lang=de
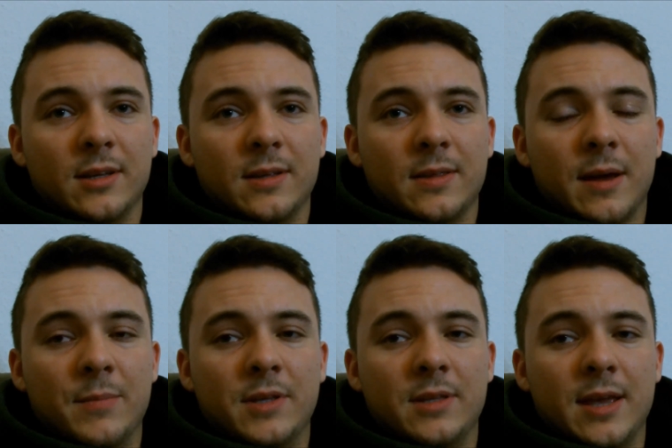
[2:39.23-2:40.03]

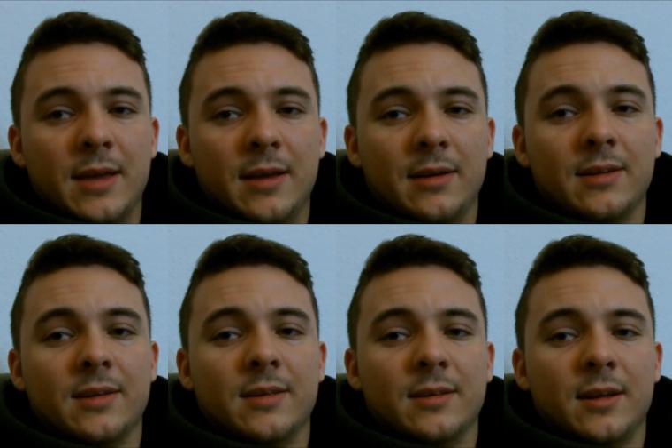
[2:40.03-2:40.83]
damit er
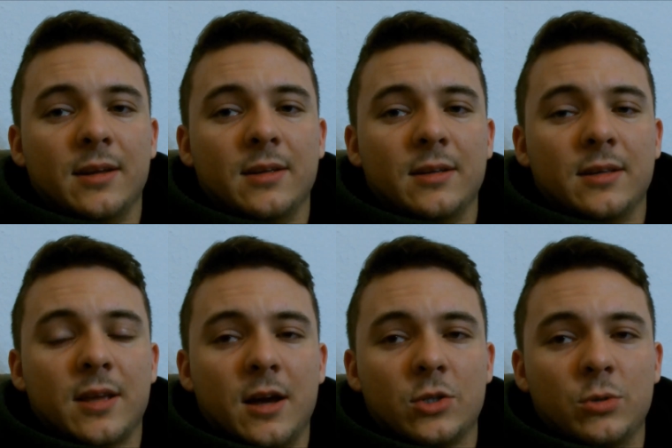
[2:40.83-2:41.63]
äh,
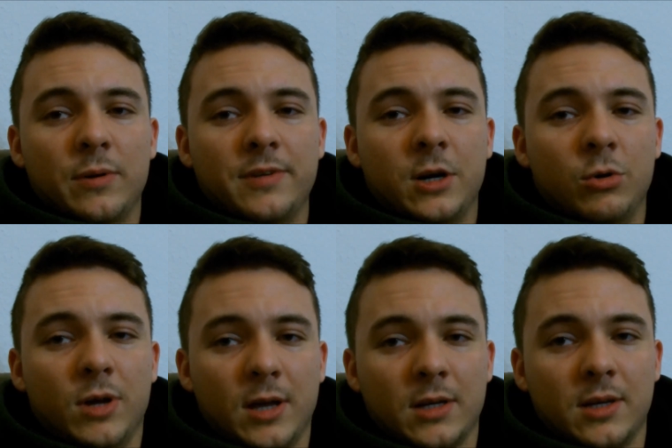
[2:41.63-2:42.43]
tagsüber wieder
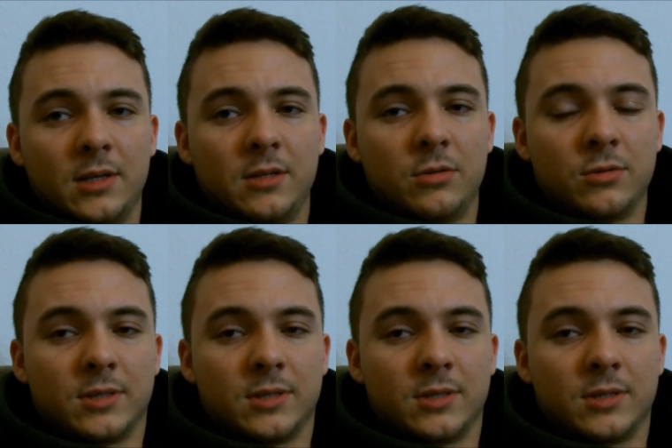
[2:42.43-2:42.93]
Hunger kriegt.